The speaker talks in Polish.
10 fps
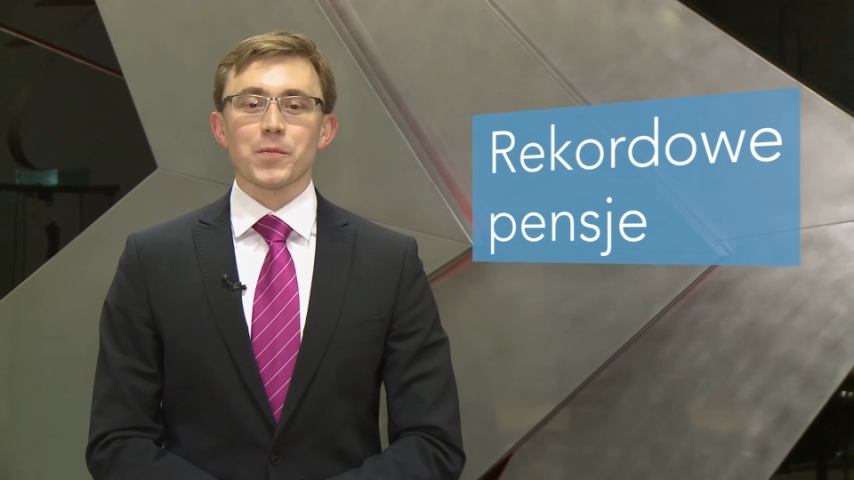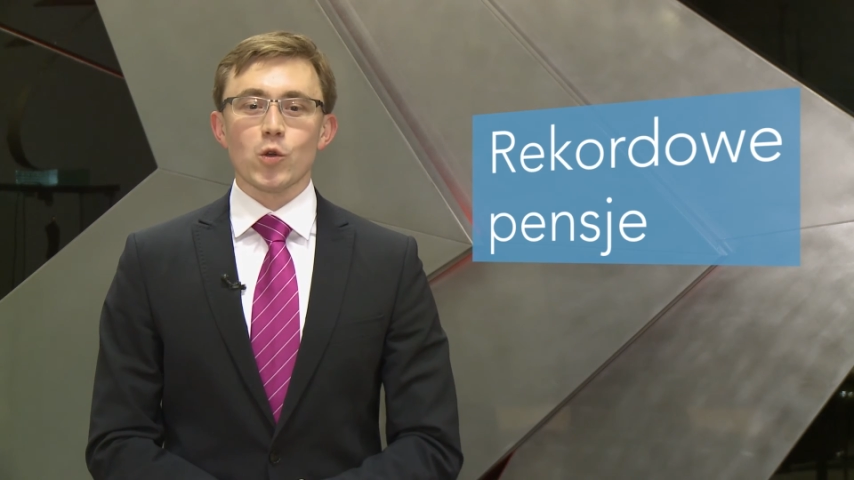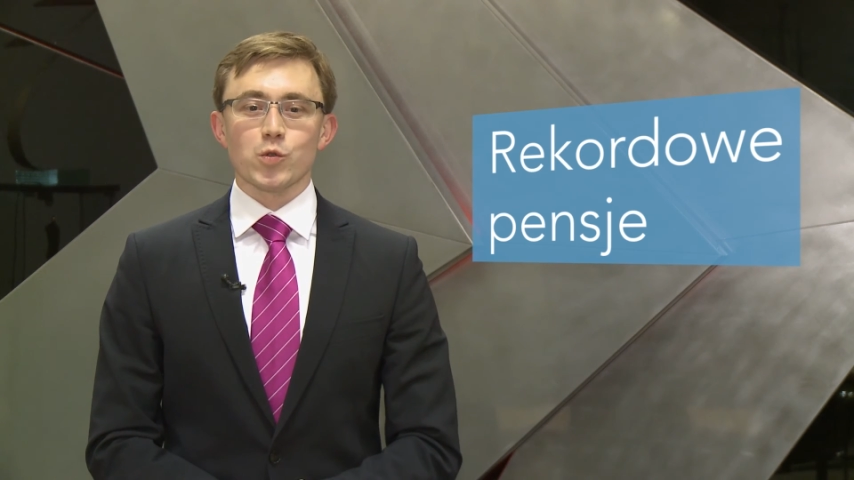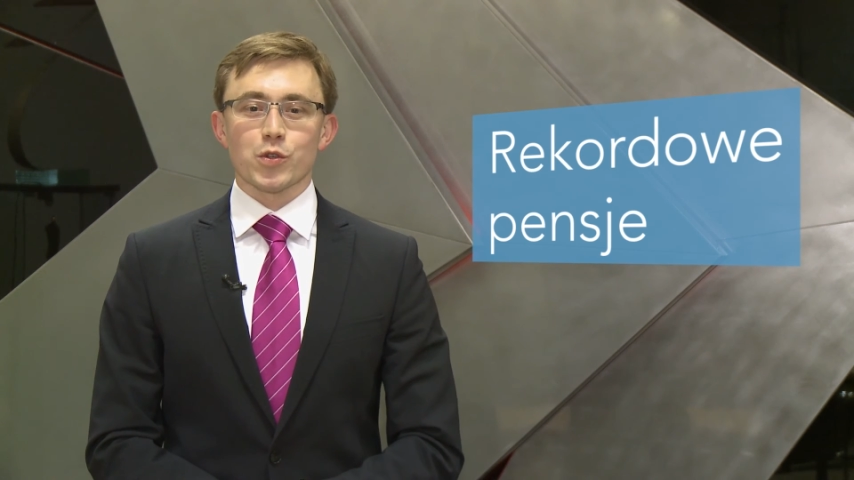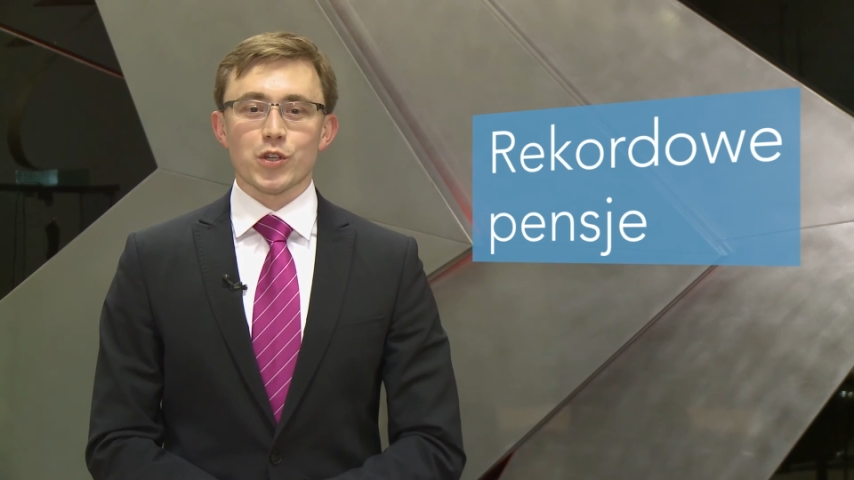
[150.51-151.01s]

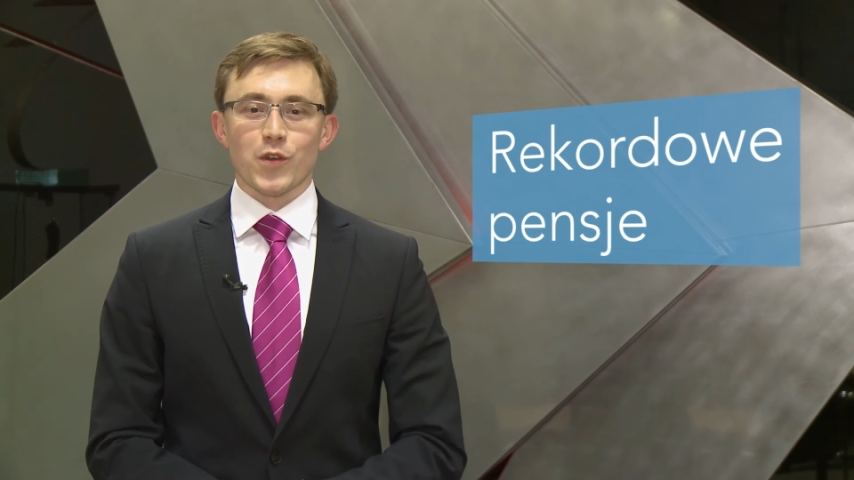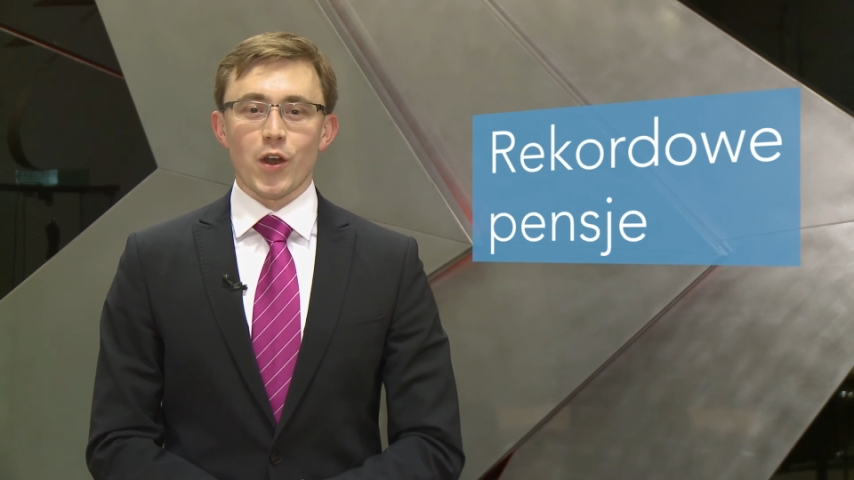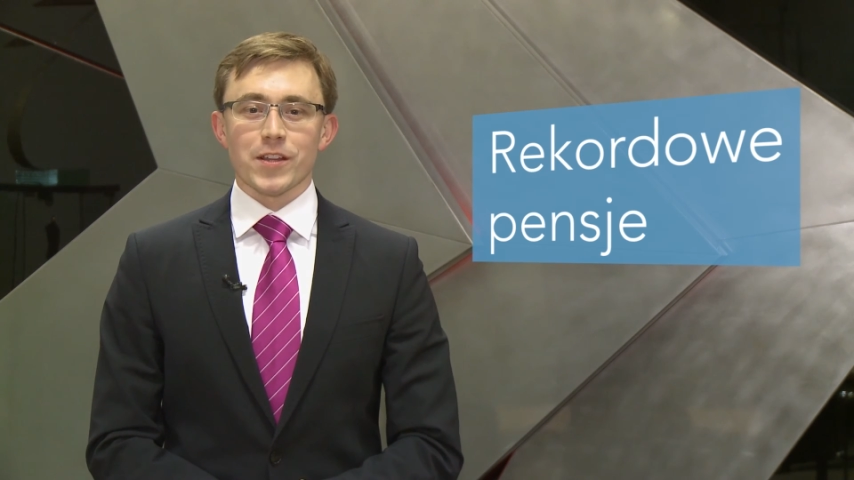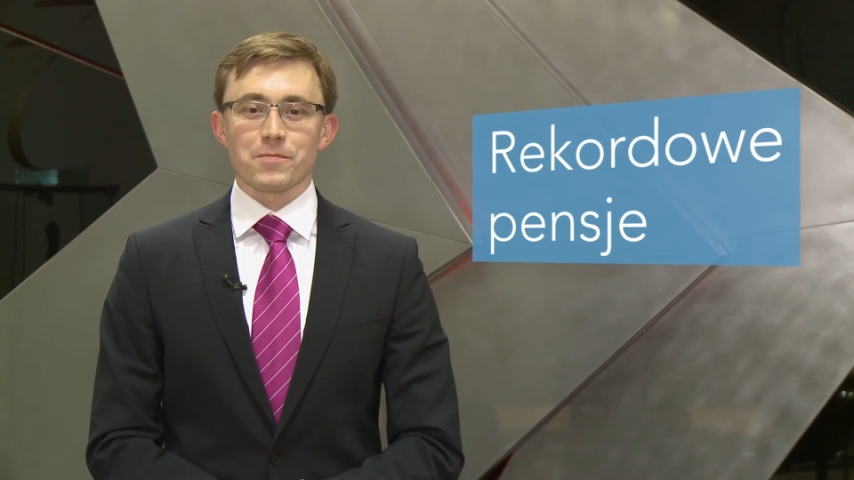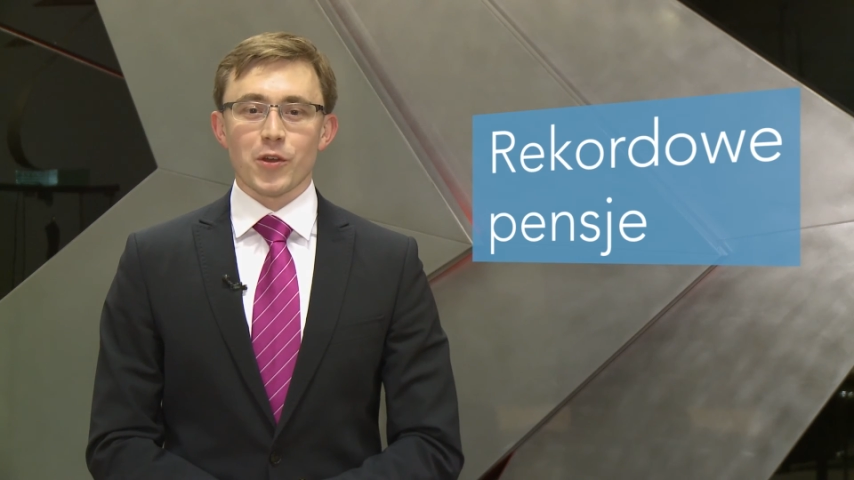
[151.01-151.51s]
usłyszysz w
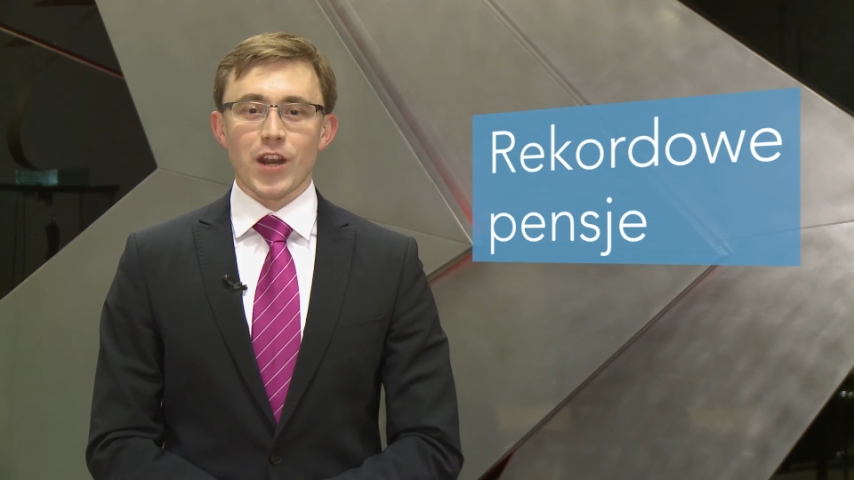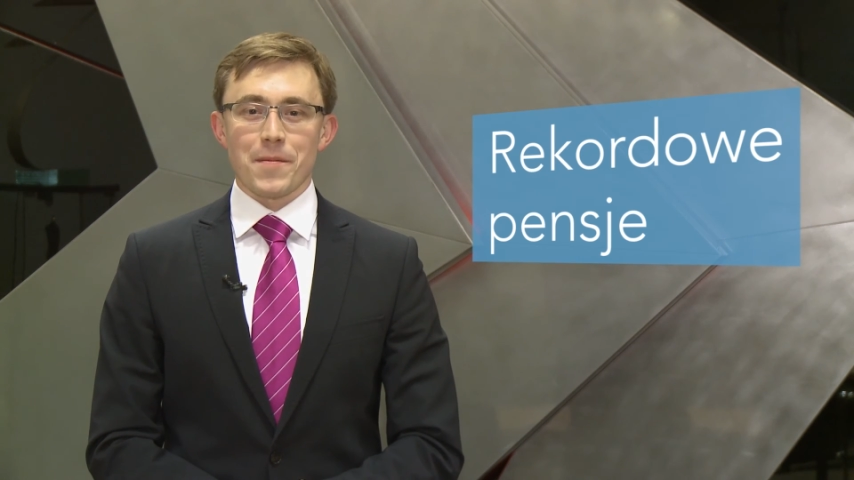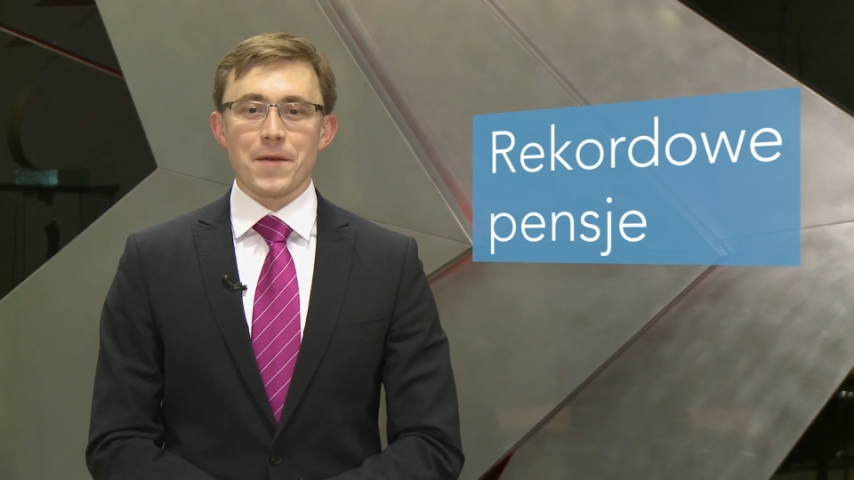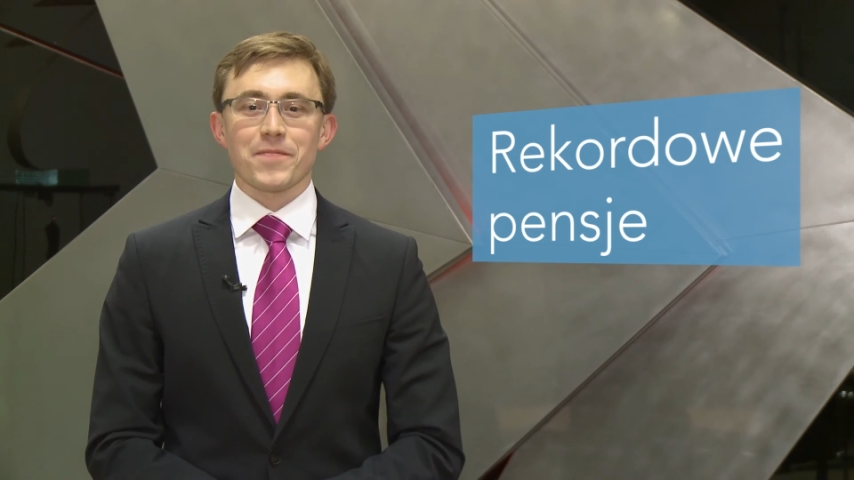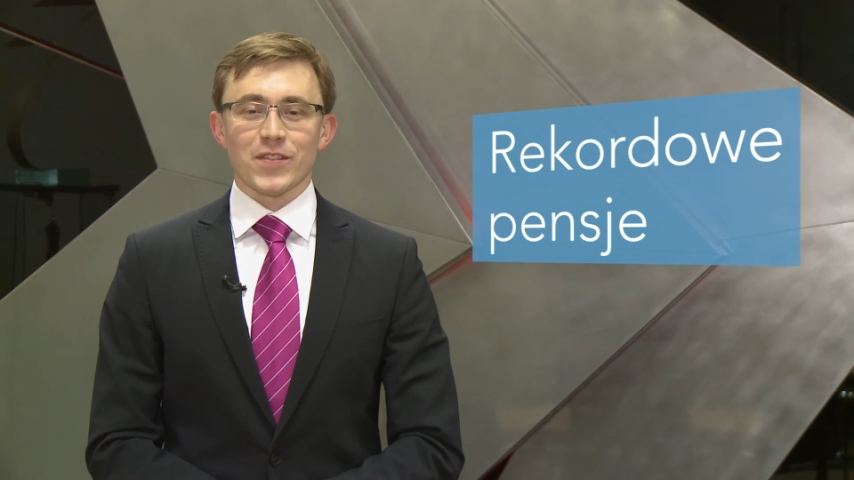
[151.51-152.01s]
kolejnym
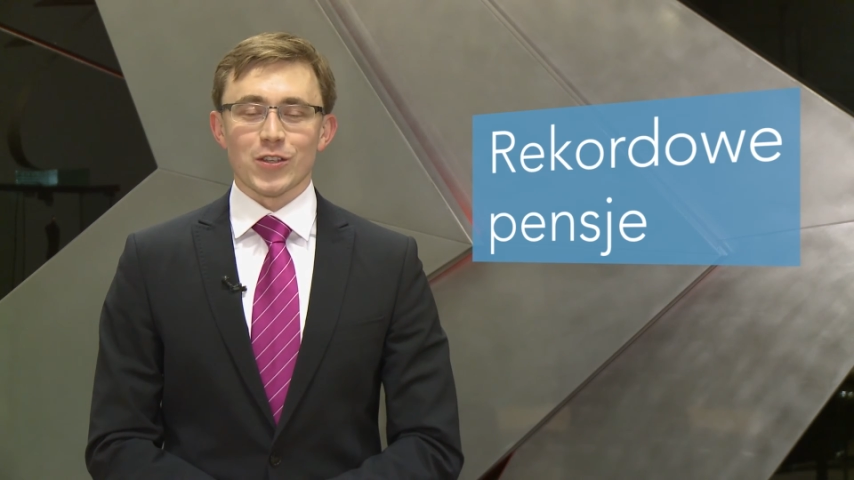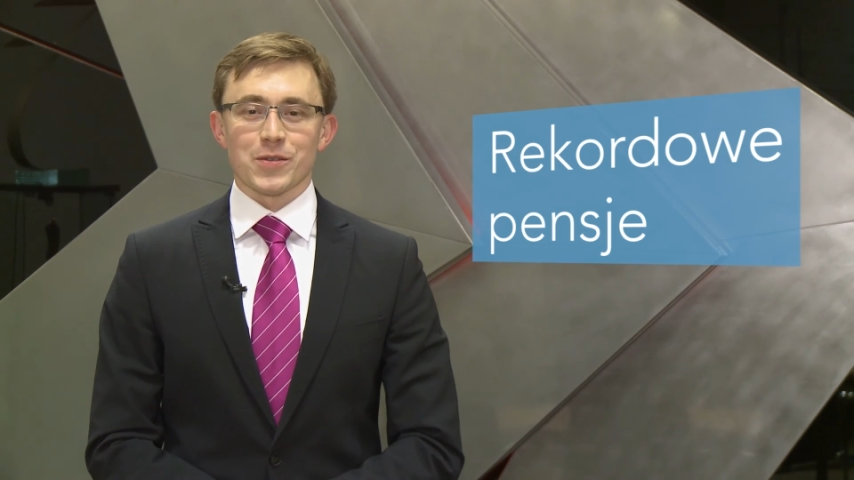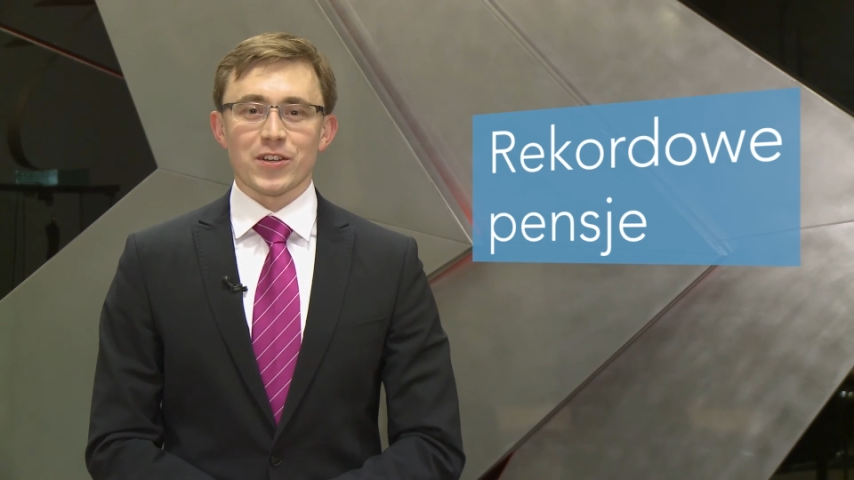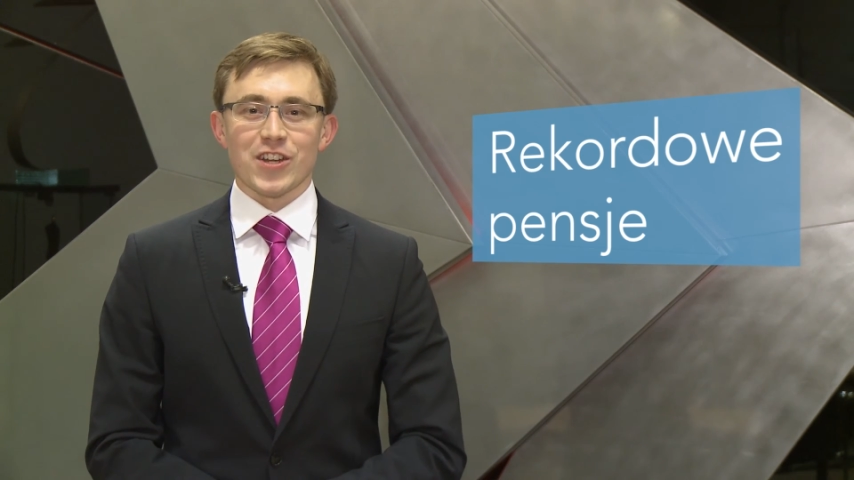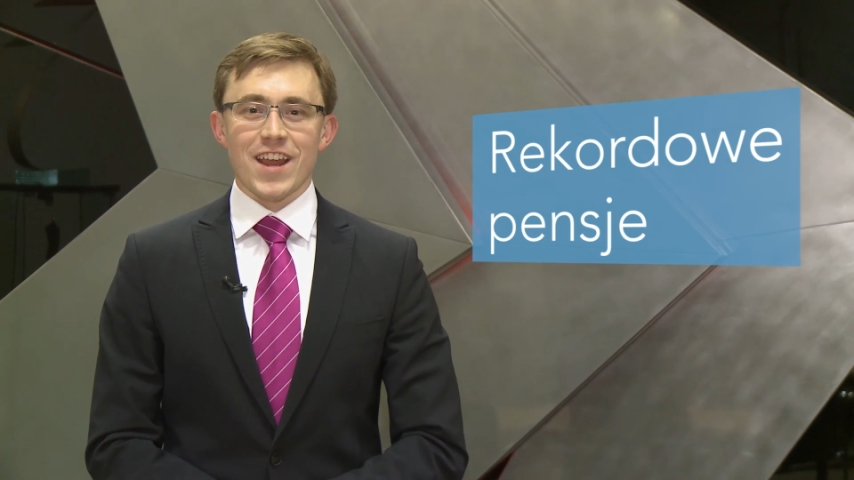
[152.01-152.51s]
programie. Do
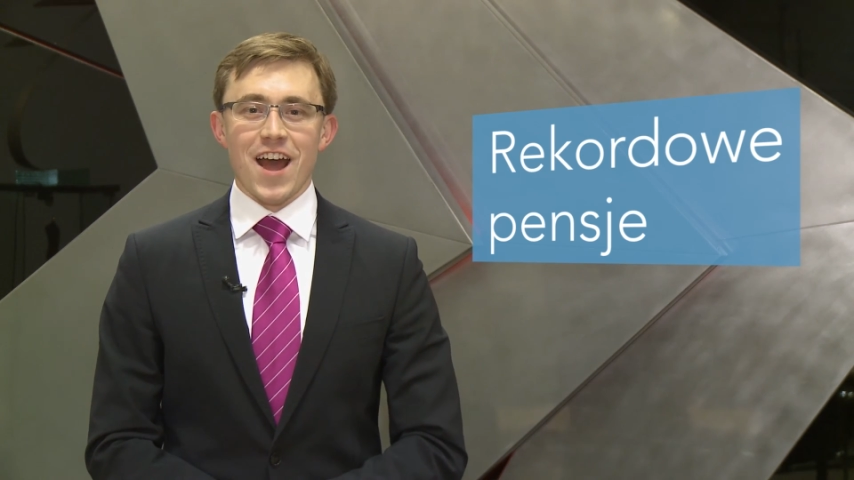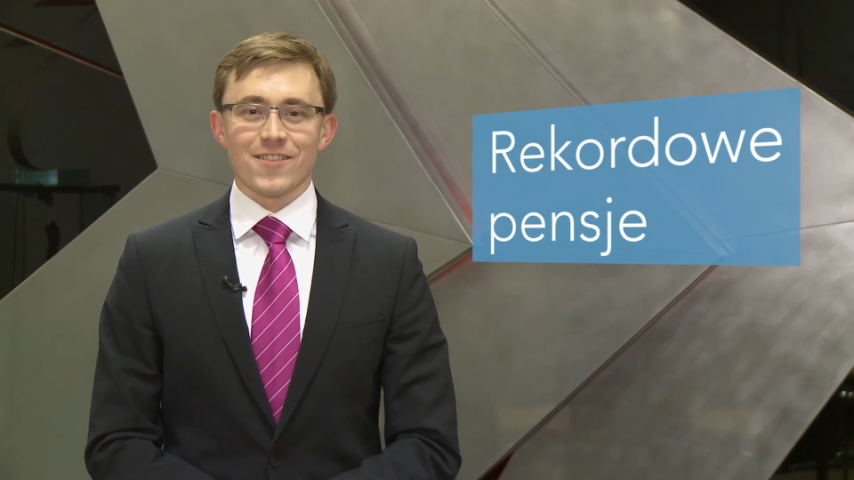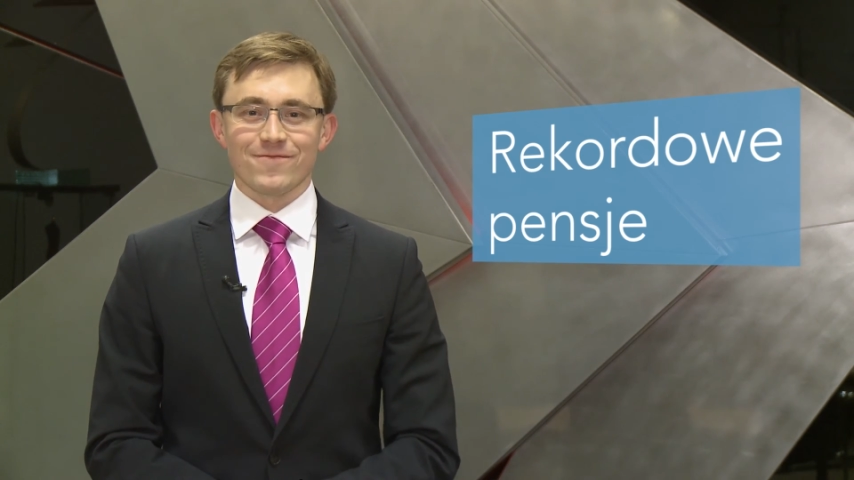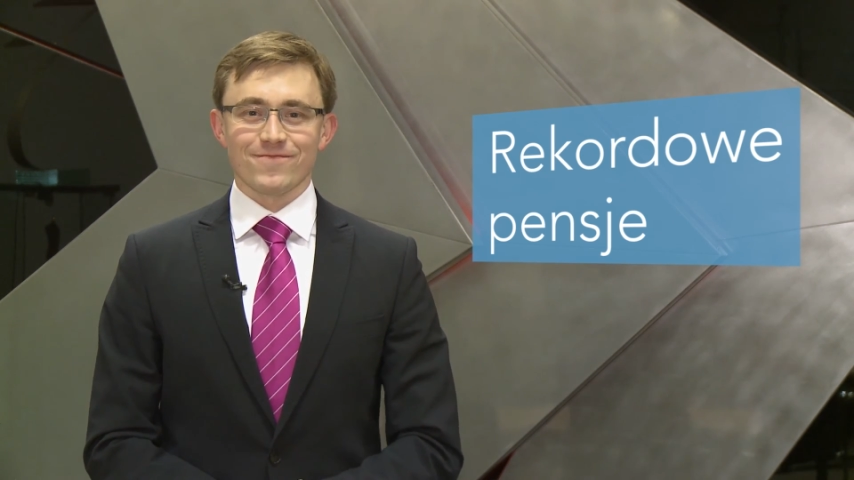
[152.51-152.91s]
zobaczenia.